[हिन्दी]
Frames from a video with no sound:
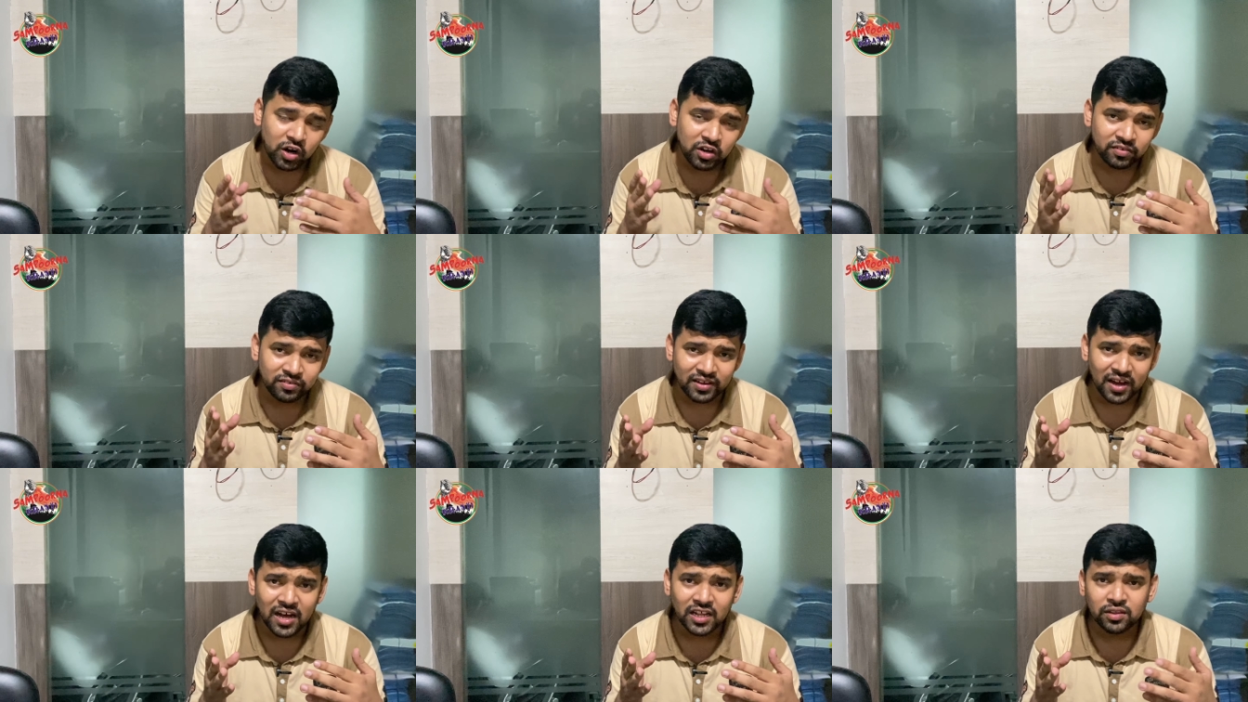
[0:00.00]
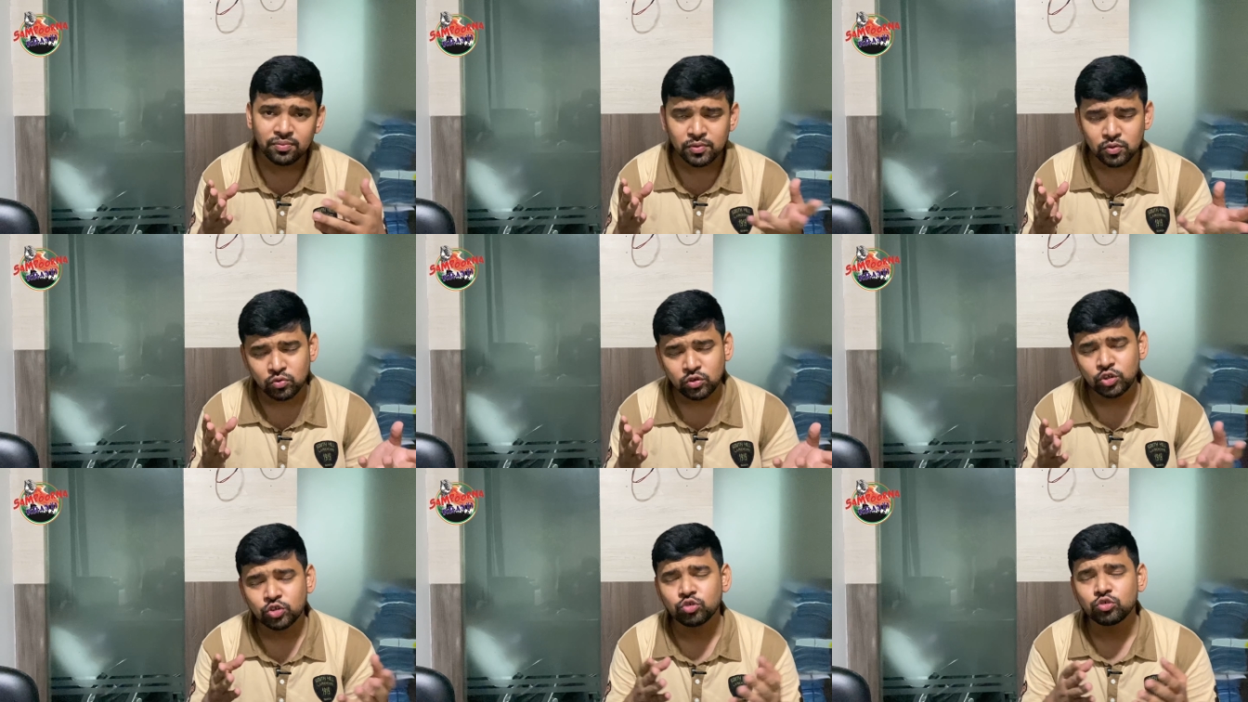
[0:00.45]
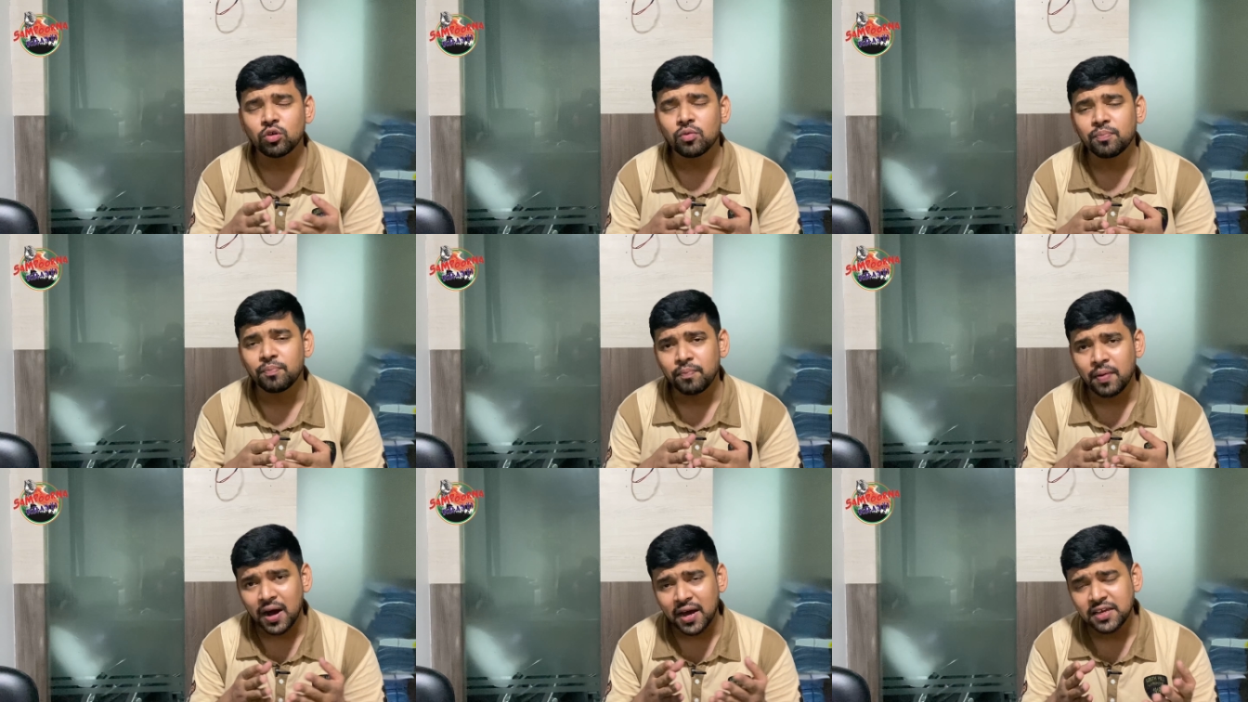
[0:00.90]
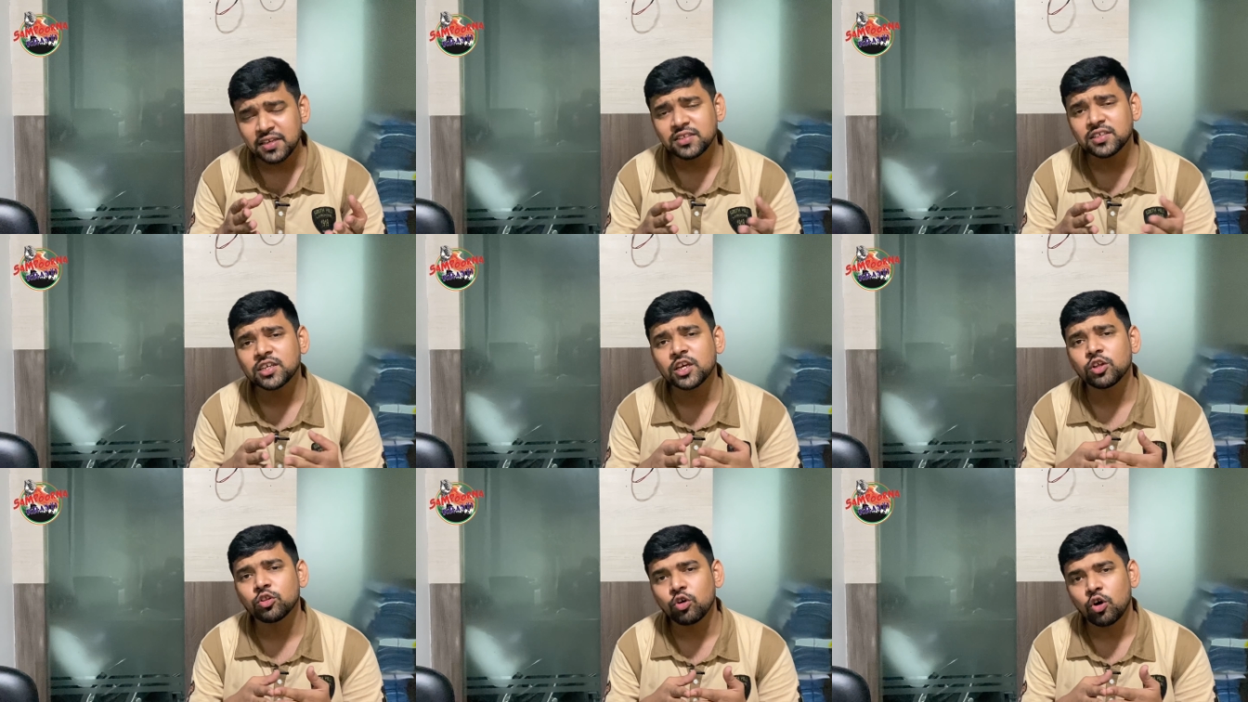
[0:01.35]
और साथ में
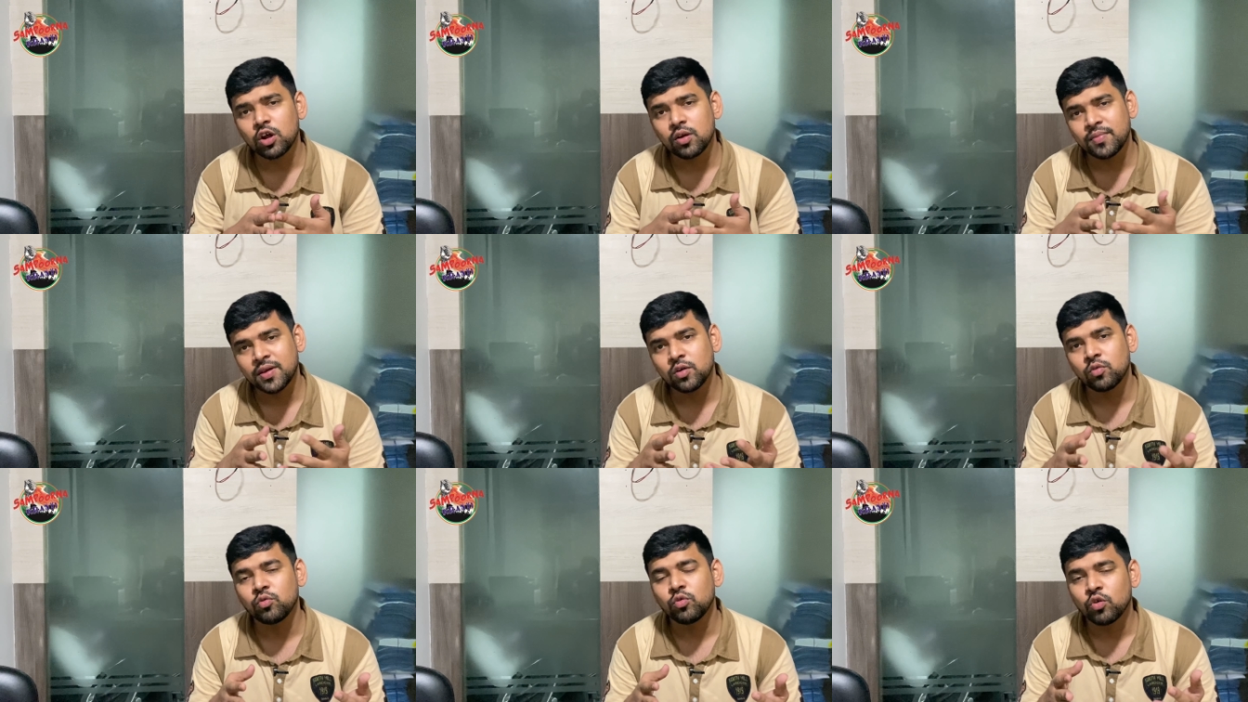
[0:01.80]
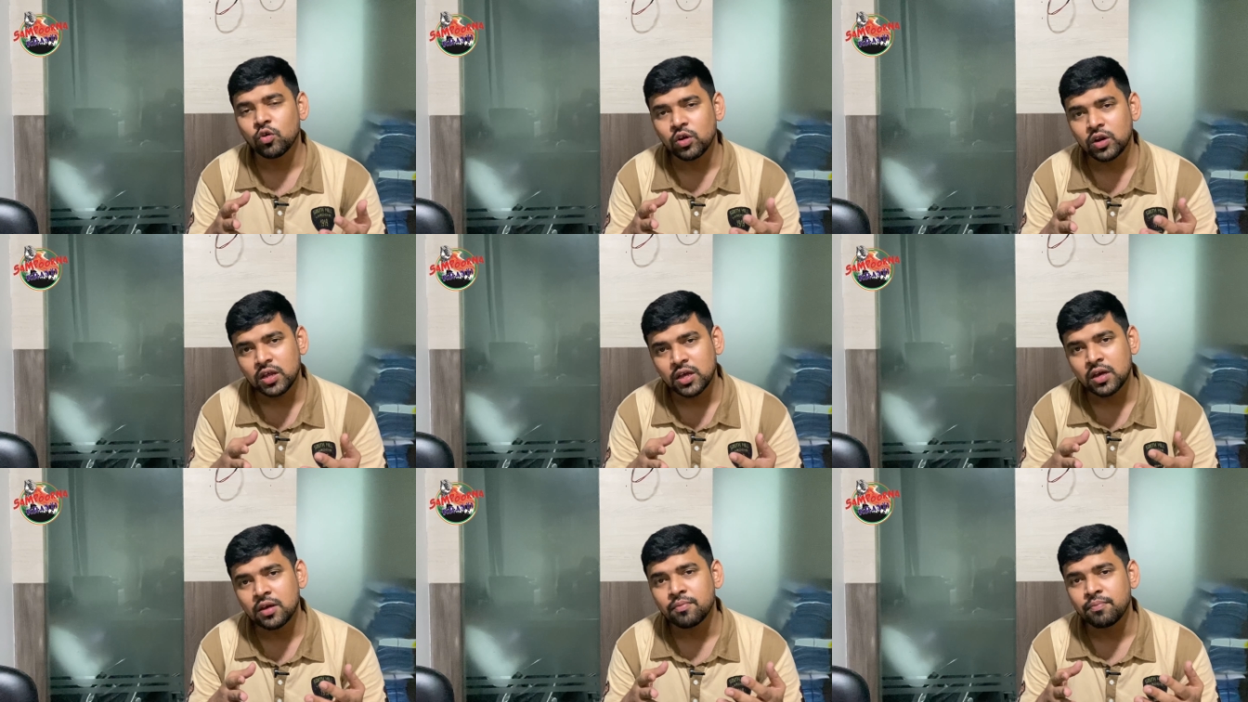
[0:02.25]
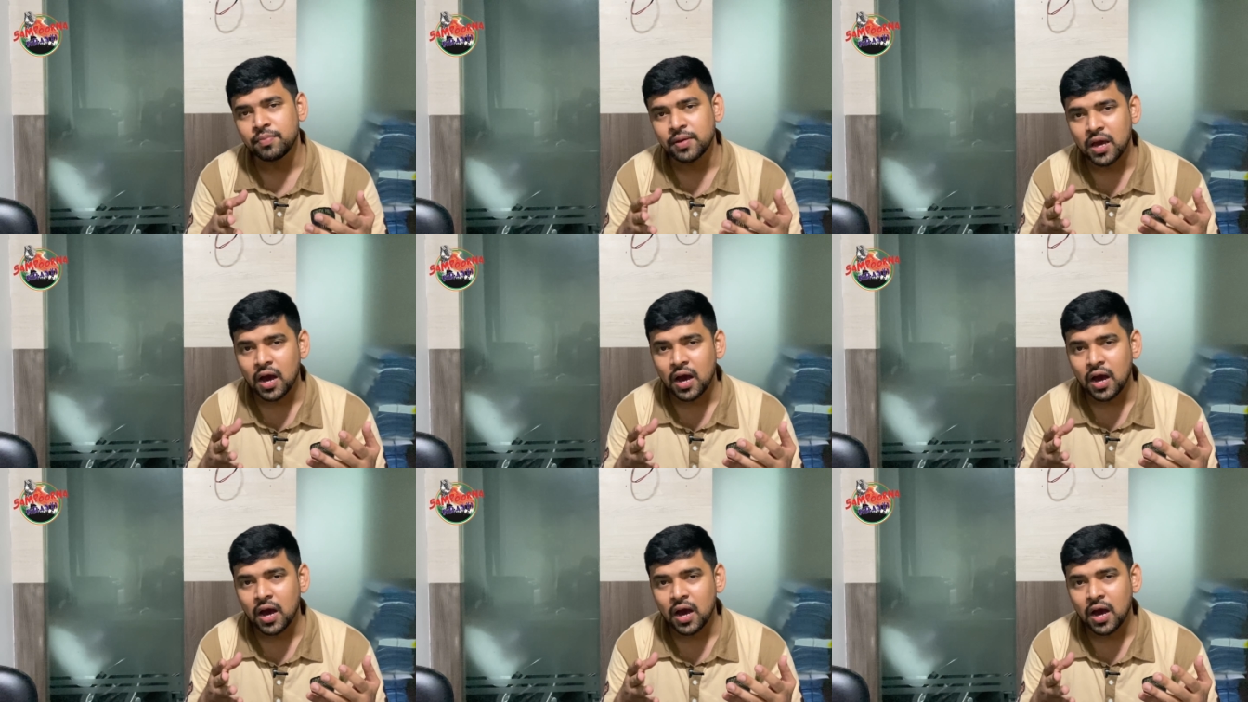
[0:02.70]
1922 के दौर में उन्होंने